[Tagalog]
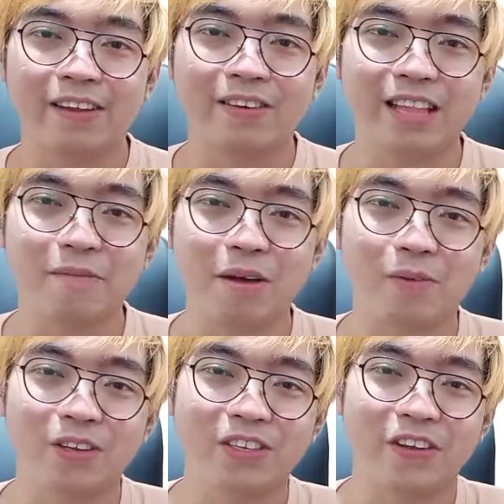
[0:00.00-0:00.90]
Hello, good day mga
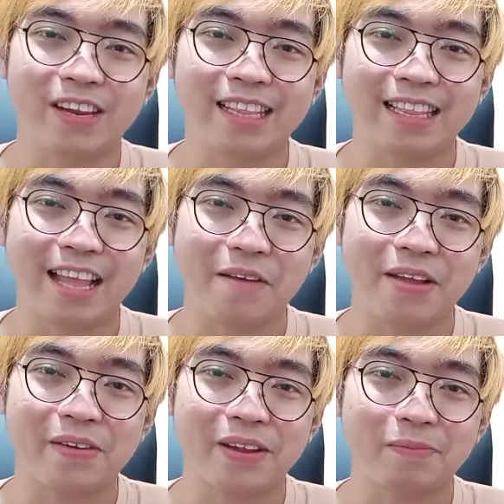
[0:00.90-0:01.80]
boss. Chair ulit ng
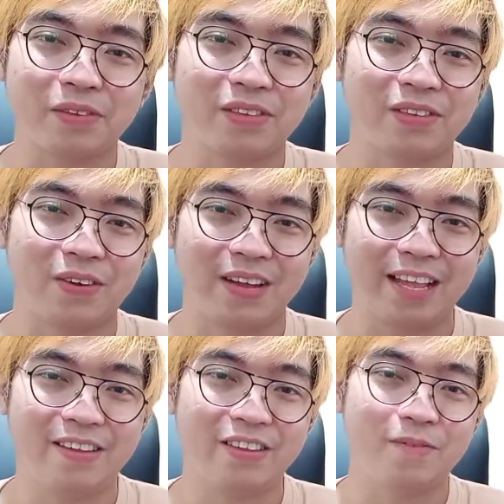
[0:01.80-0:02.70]
DIY Grips. So,
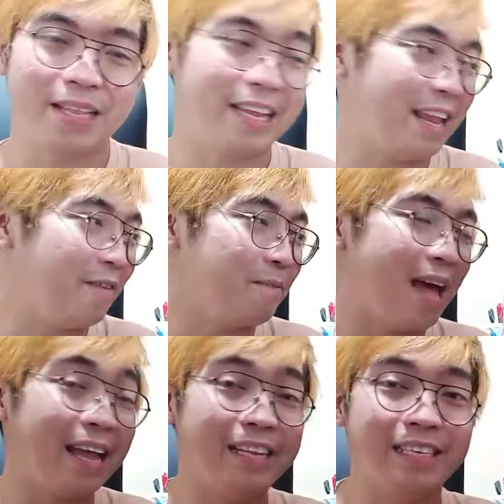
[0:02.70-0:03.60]
ngayon dumating na yung
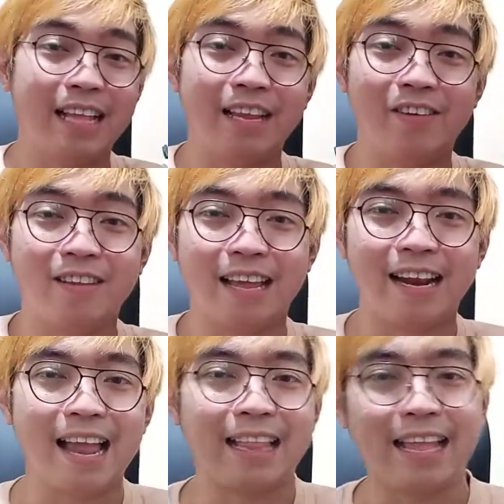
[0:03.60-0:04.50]
package na in-order
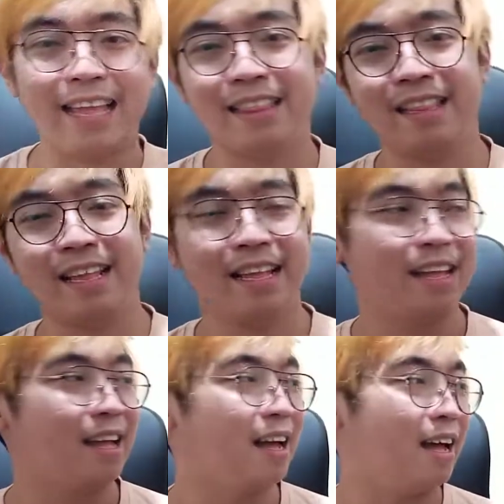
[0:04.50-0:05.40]
natin.
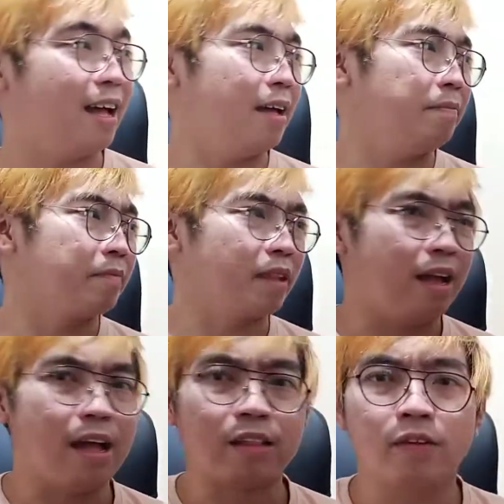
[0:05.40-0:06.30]
Uh,
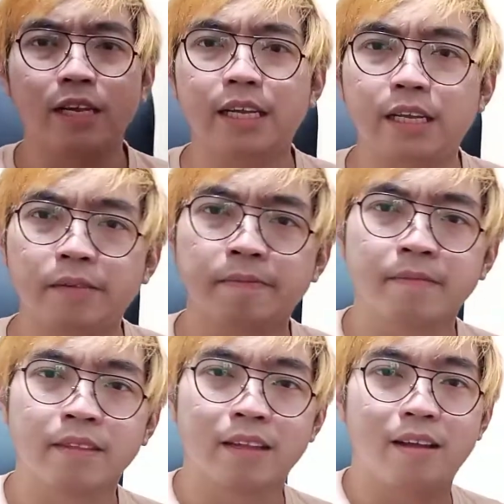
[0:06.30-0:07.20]
actually,
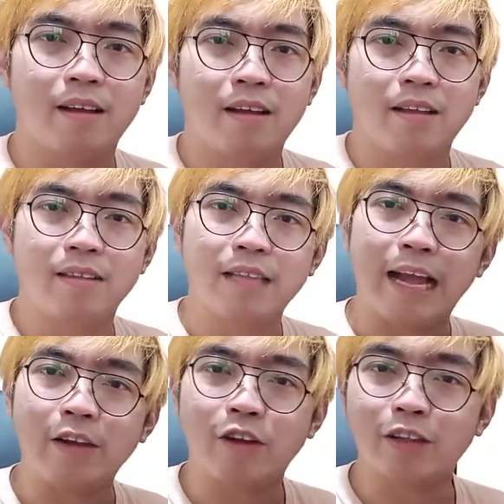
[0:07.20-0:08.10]
uh,
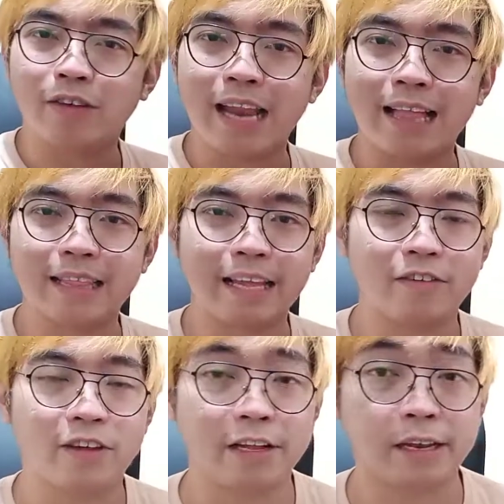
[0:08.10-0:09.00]
tagal ko na itong inaantay,
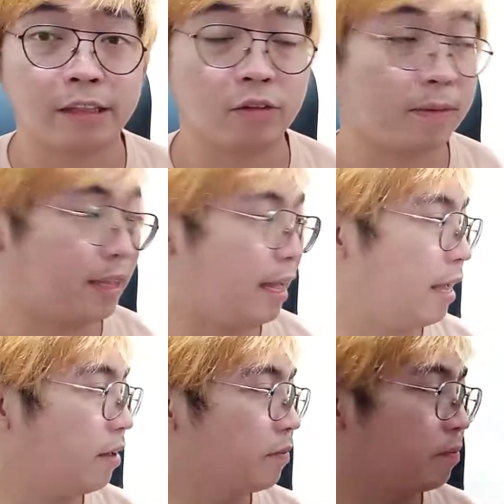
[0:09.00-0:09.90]
no? Ngayon lang dumating.